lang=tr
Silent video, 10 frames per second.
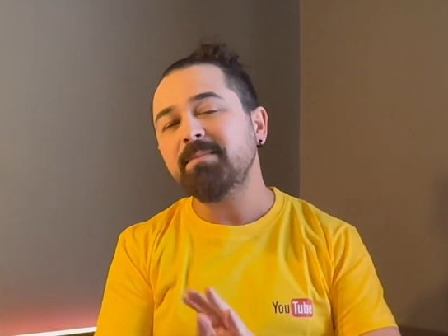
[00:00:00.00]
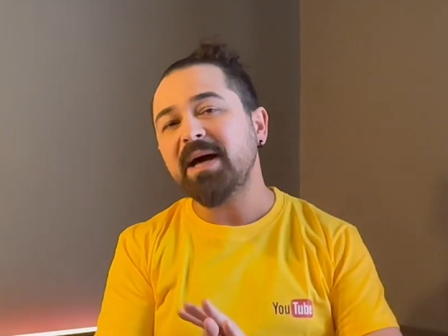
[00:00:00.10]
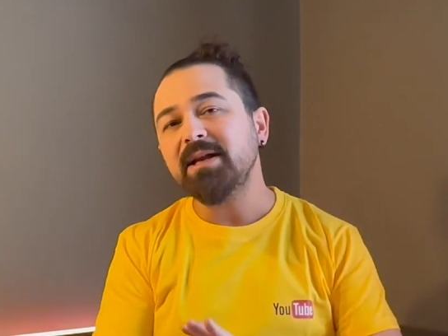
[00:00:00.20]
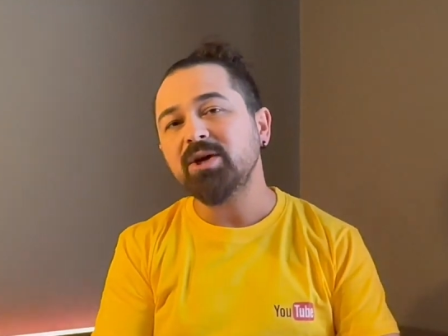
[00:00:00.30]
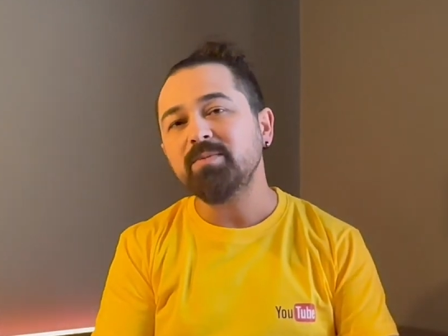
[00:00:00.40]

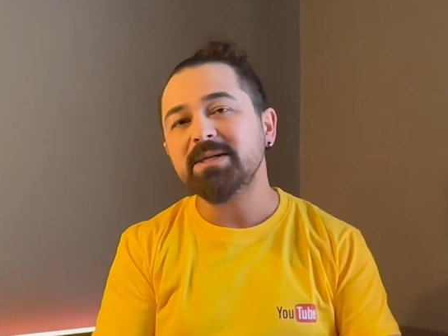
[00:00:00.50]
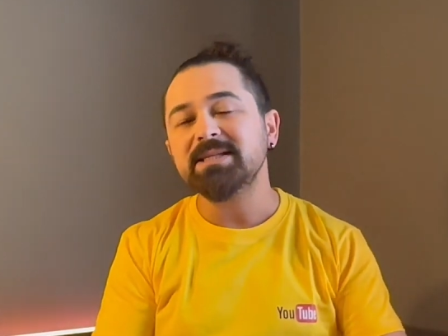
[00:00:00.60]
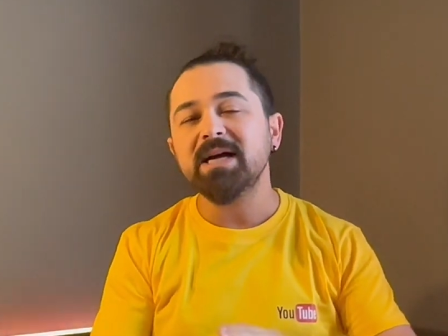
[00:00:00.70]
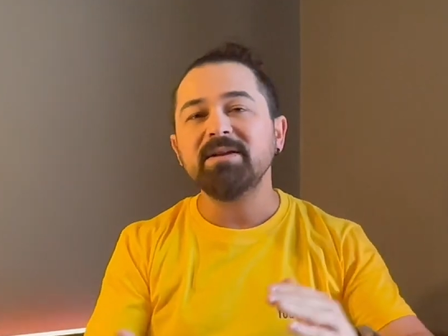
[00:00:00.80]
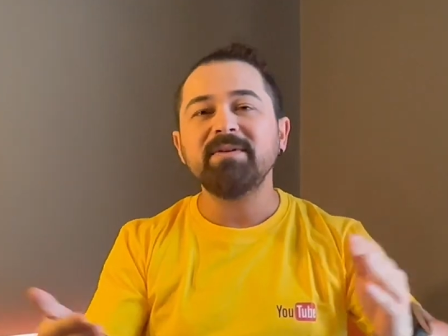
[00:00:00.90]
Ben Eyüp
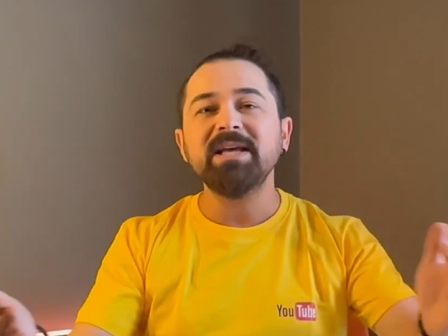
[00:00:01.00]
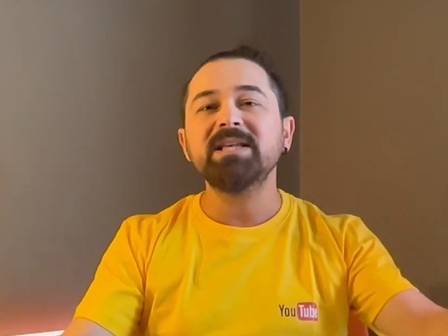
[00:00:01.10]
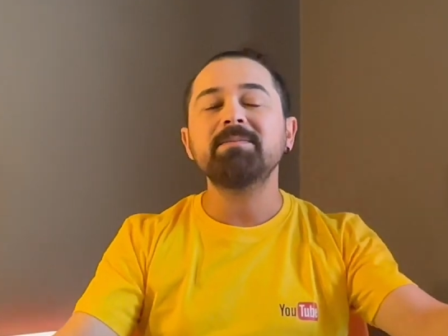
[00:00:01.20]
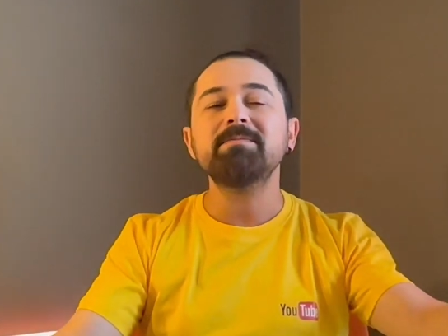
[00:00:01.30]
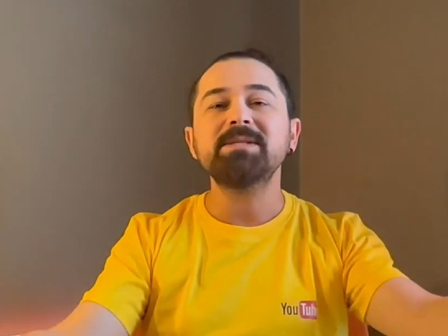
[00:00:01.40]
Esen ve
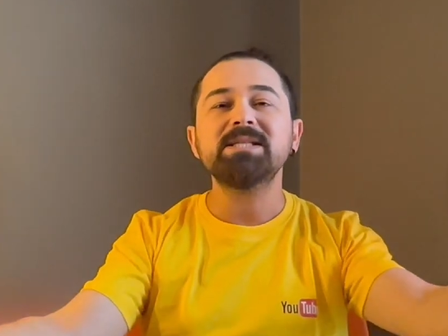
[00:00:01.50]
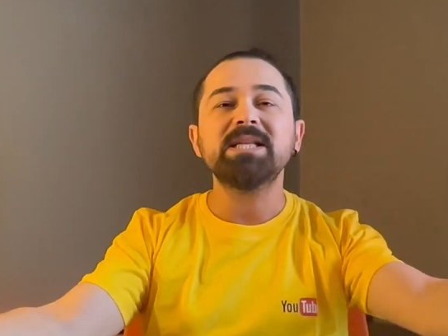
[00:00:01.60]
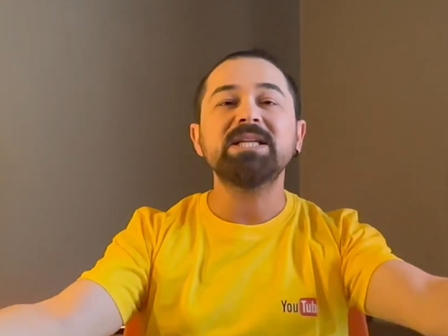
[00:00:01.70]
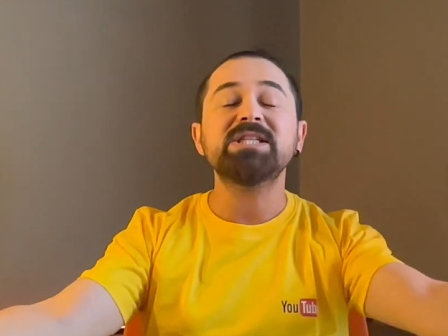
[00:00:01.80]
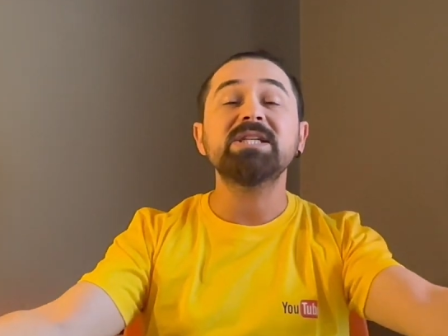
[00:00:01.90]
ekibim
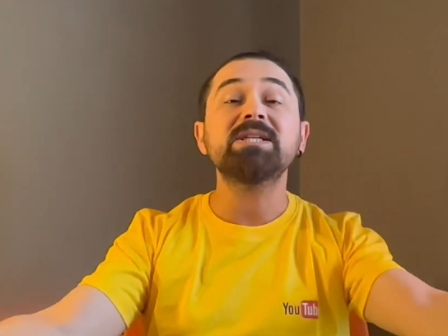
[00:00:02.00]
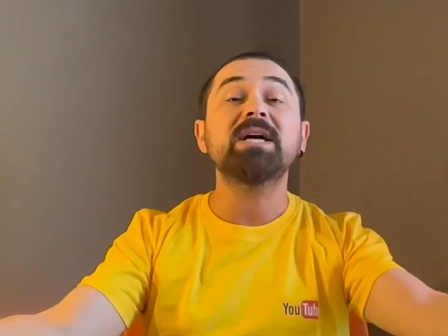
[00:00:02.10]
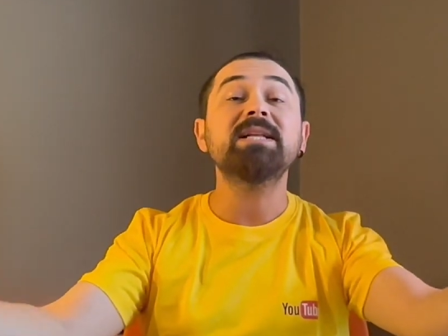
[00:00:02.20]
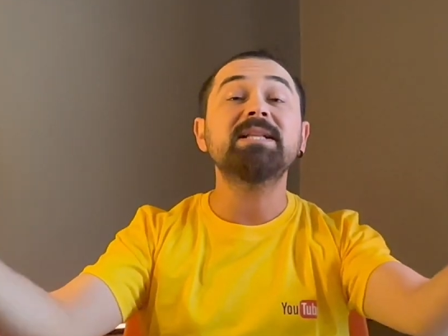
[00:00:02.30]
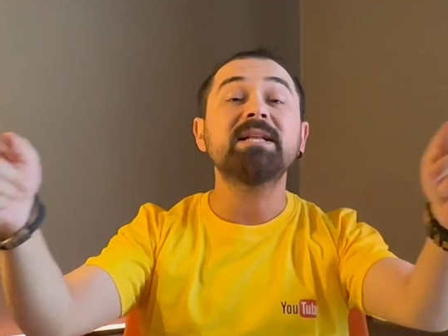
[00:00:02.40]
sizler için
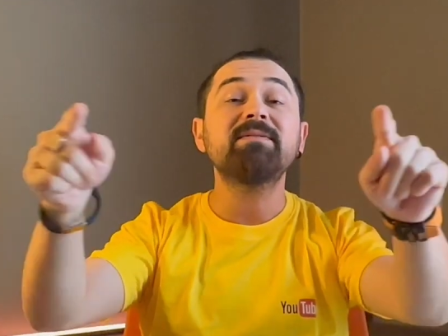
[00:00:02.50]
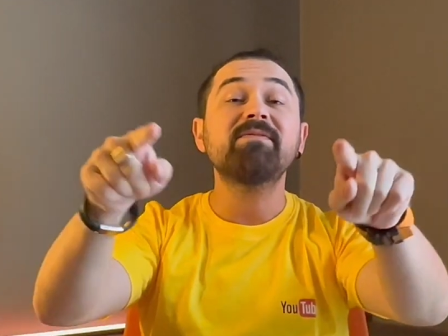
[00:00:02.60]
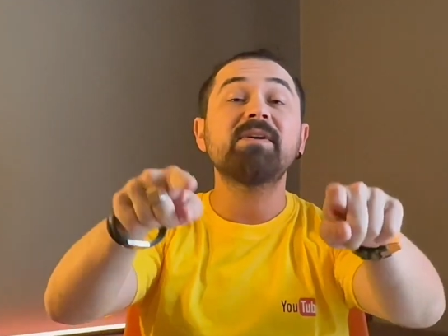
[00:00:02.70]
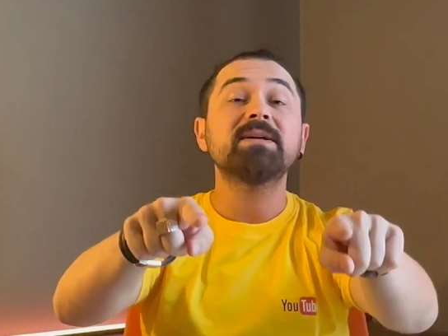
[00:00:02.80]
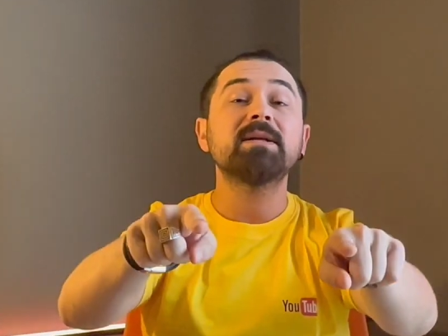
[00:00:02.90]
kaliteli ve
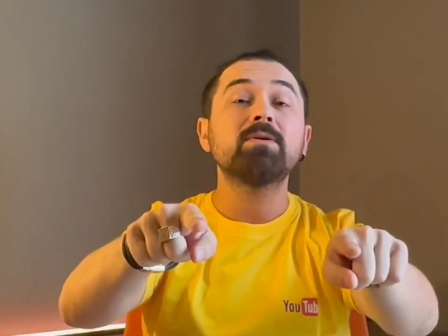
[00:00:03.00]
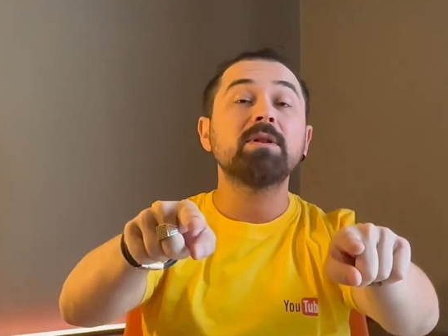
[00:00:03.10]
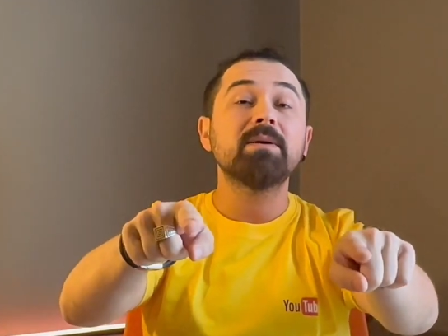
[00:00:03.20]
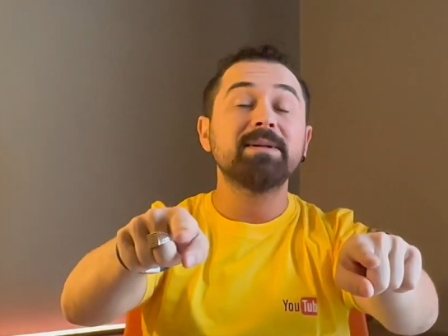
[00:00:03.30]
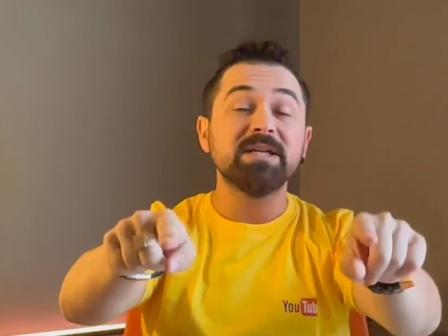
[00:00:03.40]
faydalı
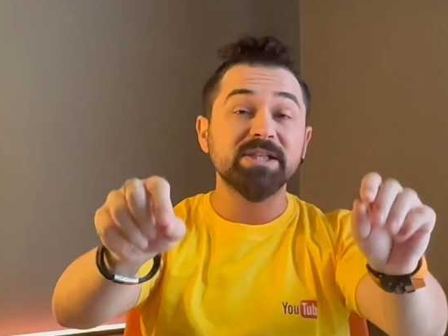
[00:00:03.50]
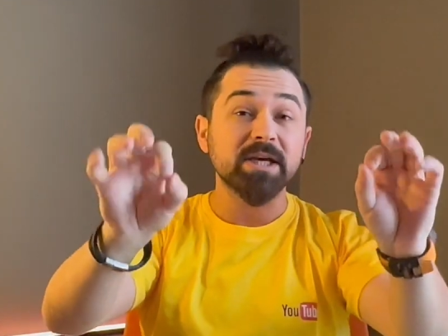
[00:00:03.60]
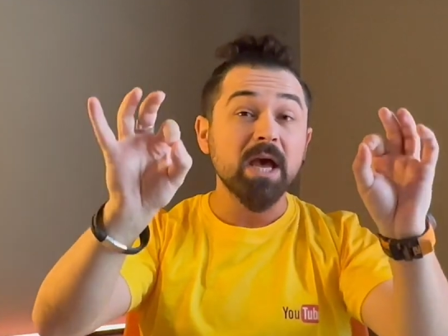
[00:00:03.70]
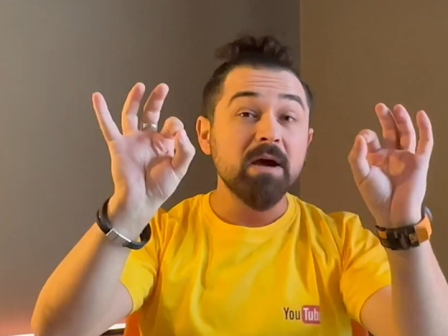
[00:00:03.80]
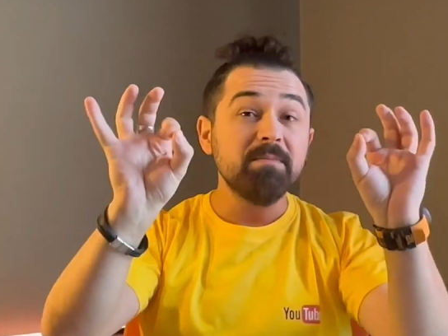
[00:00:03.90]
olabilecek
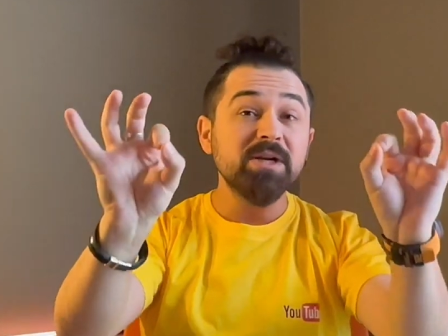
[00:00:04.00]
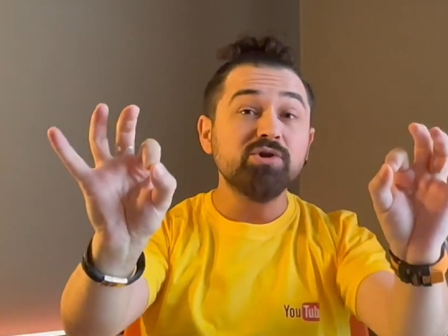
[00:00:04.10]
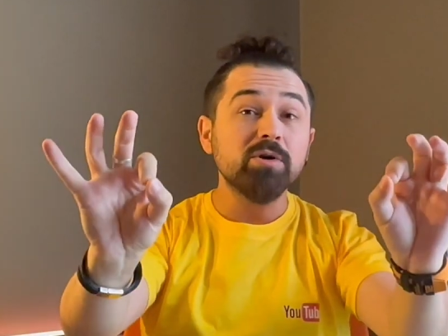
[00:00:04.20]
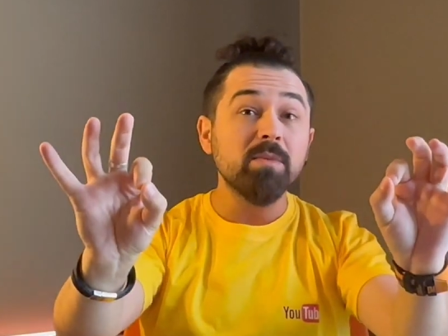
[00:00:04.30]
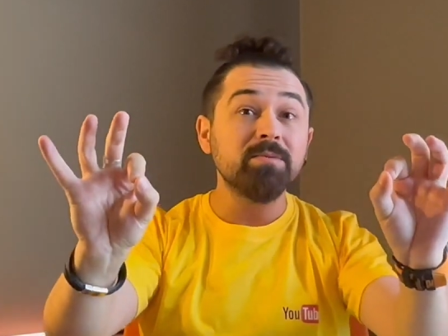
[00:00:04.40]

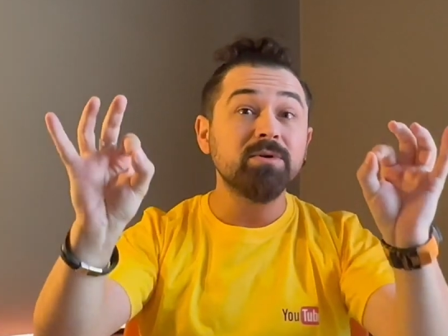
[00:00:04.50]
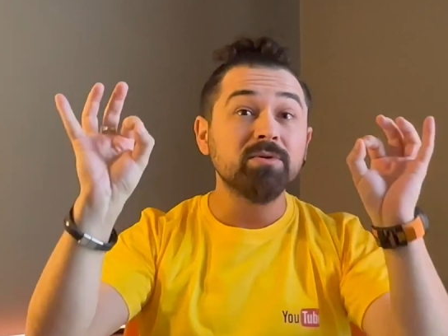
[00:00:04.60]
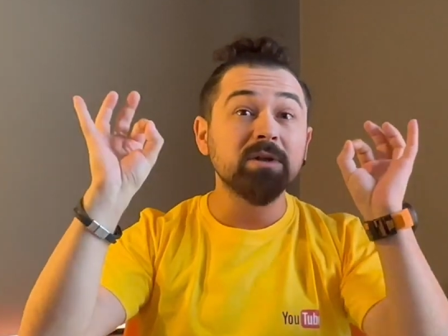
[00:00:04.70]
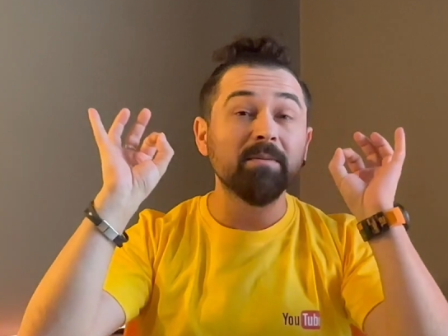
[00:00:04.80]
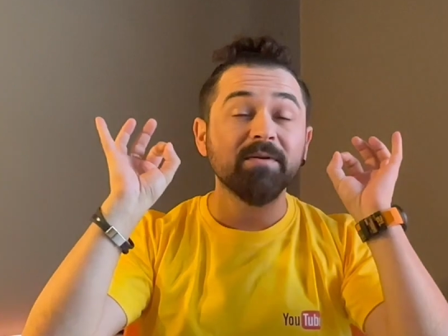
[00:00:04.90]
birçok mobil
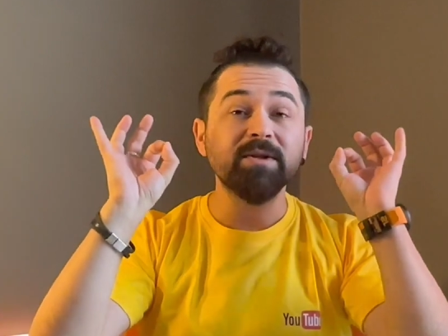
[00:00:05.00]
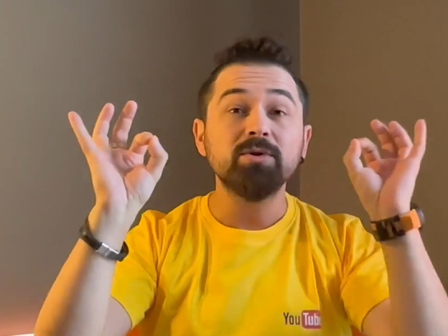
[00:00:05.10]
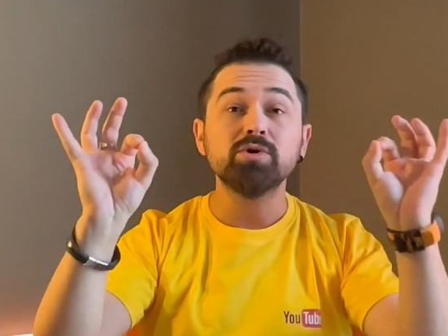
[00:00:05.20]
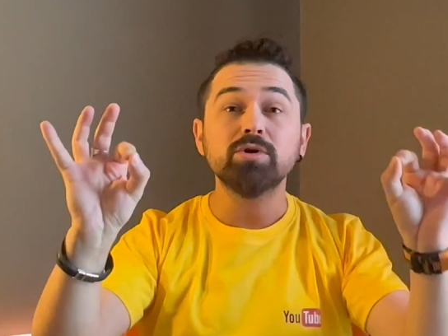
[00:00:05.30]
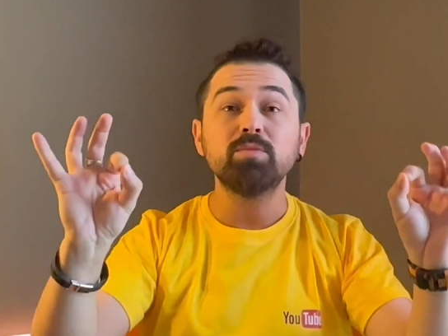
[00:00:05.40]
uygulama
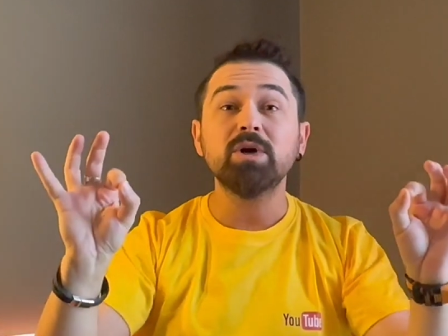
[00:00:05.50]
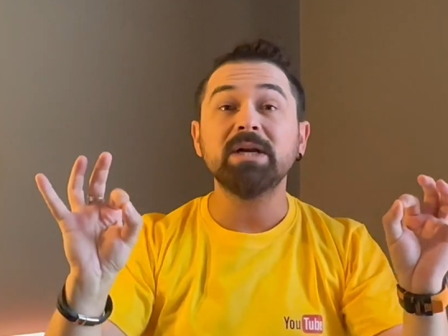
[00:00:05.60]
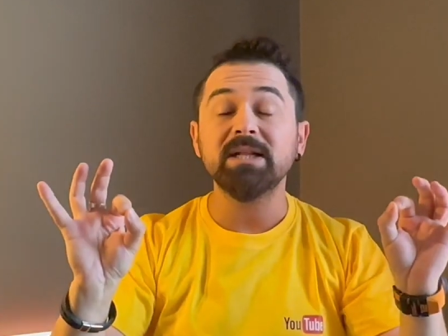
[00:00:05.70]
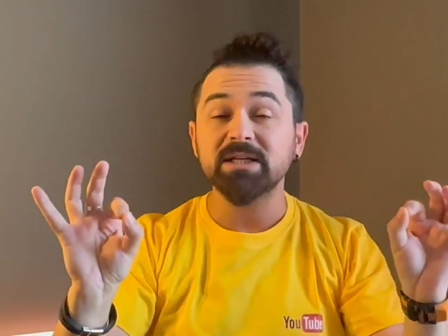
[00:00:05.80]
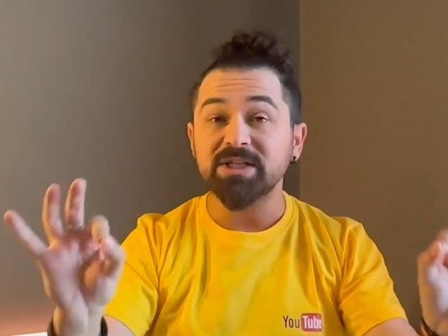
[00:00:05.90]
videosunu bu
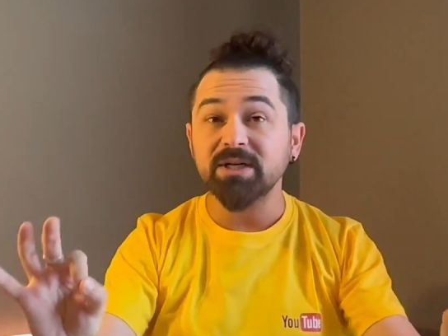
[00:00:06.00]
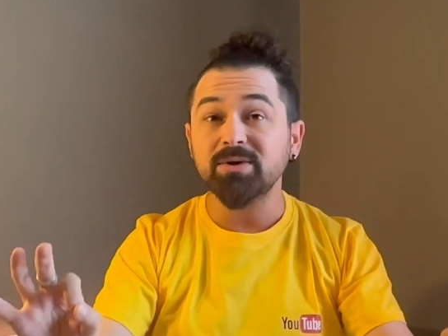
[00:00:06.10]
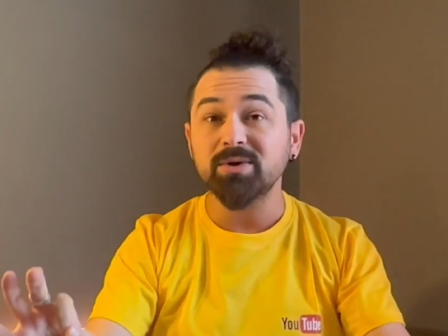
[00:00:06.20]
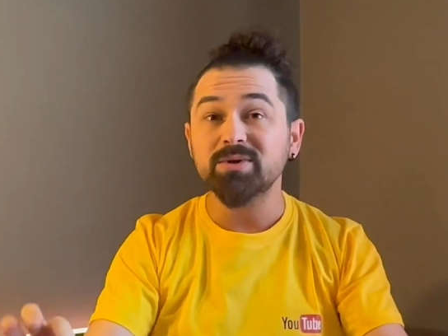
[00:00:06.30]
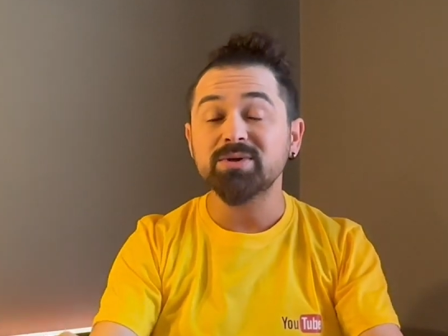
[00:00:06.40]
kanalda
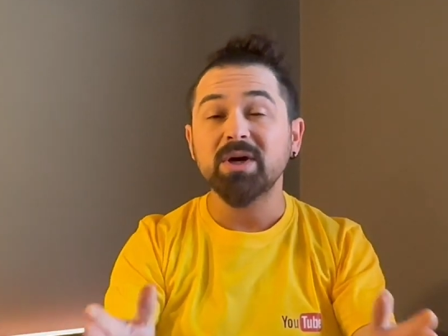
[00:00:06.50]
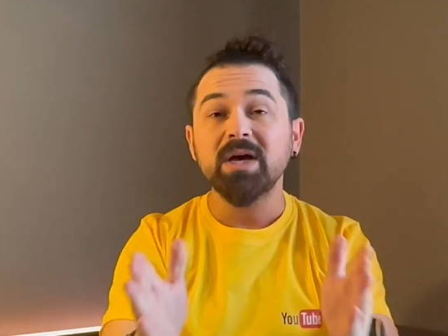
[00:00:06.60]
çekiyoruz.